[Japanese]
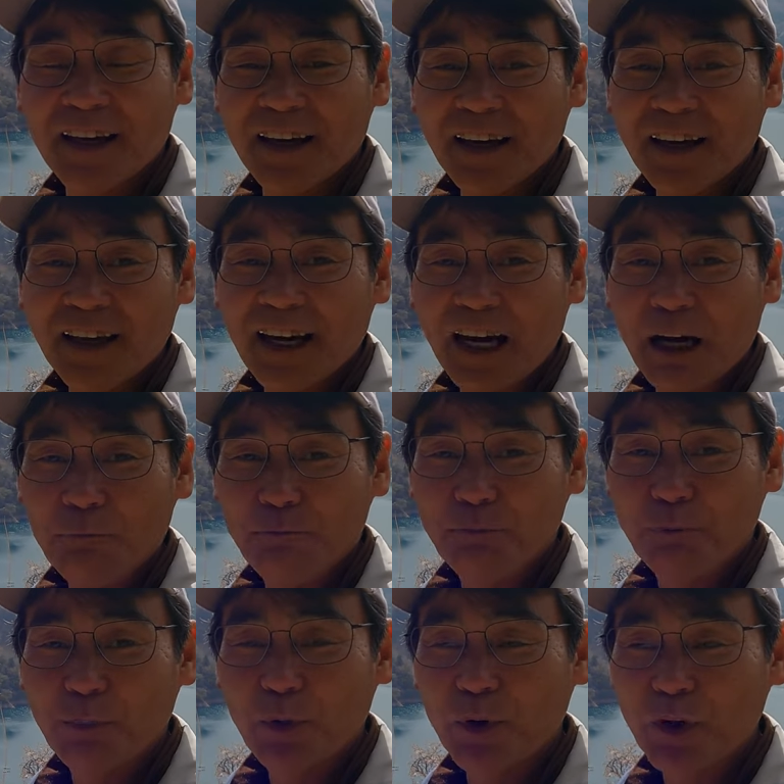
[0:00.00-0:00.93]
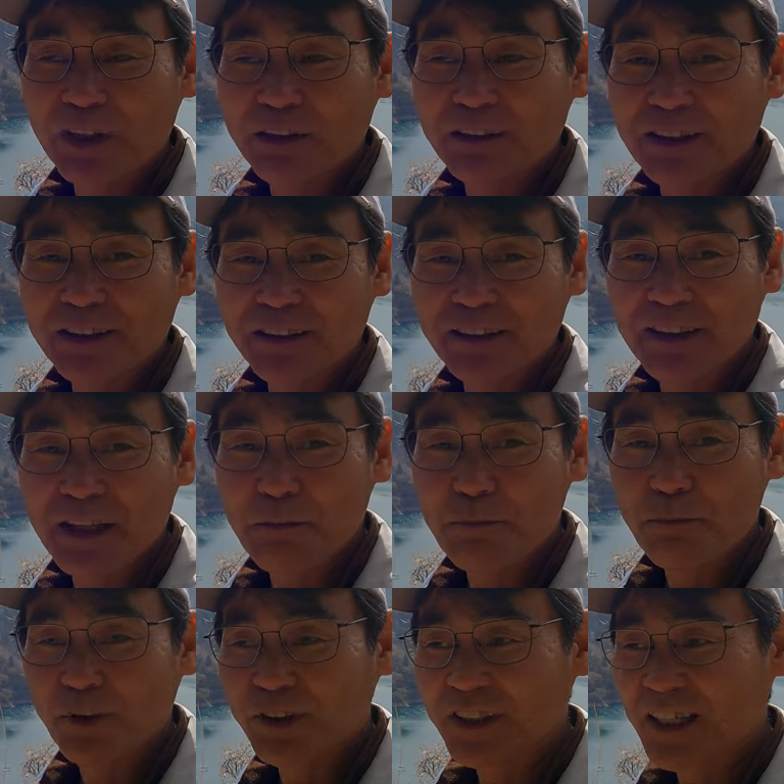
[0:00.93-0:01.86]
えー、八方岩の
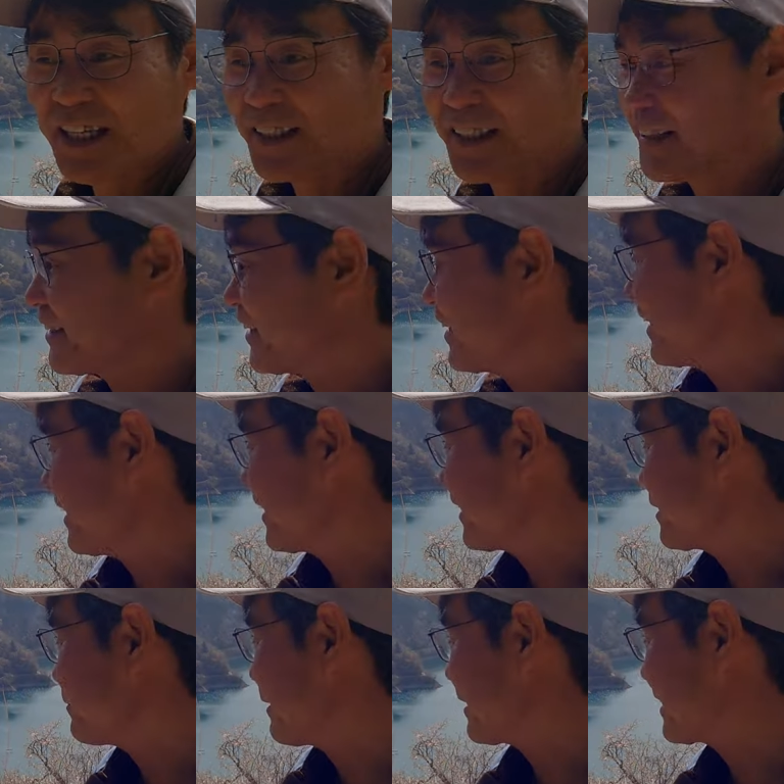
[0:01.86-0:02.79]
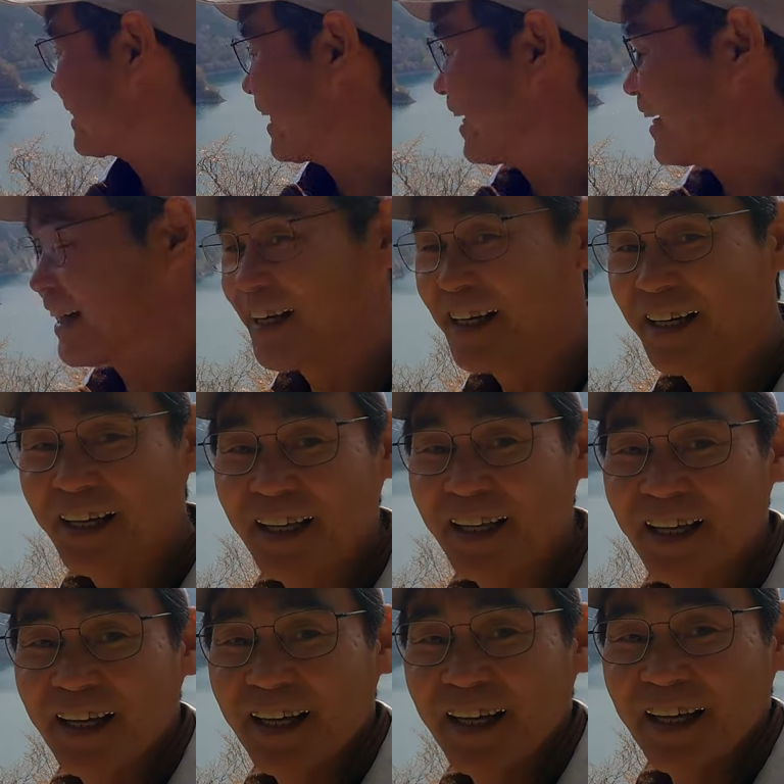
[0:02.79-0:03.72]
展望台に、え来ました、
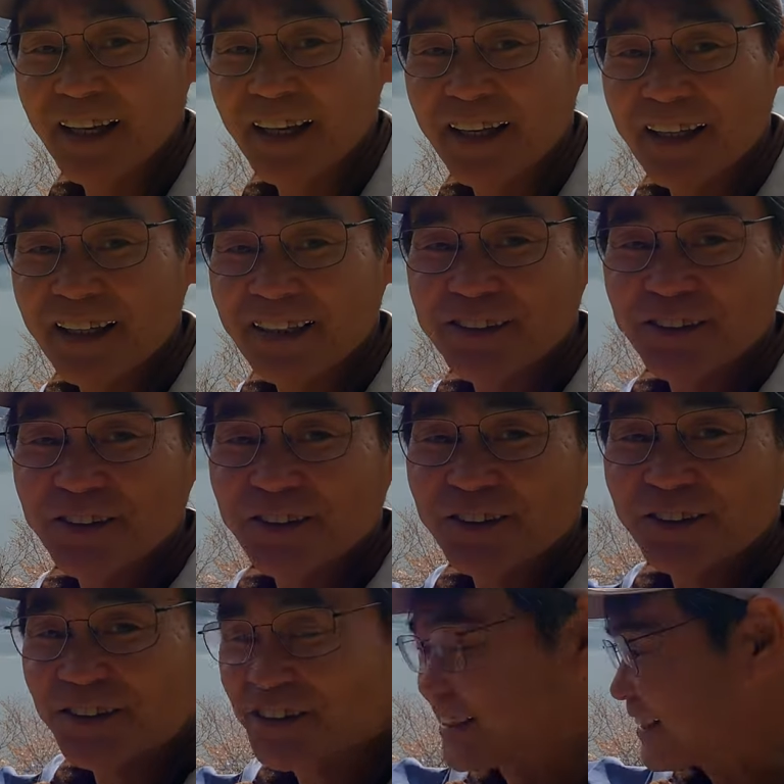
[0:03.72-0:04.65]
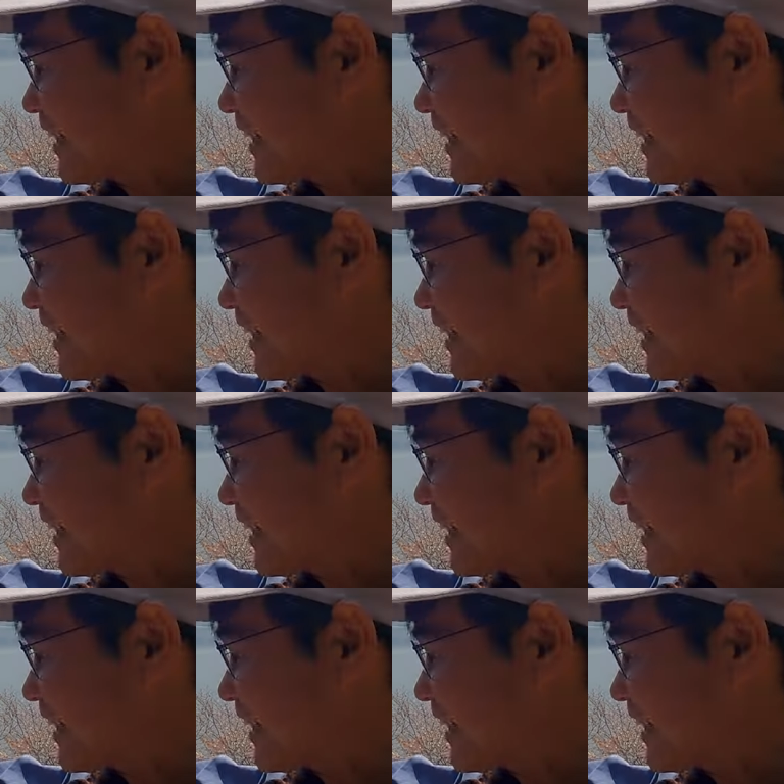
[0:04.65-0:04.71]
えちょうどこの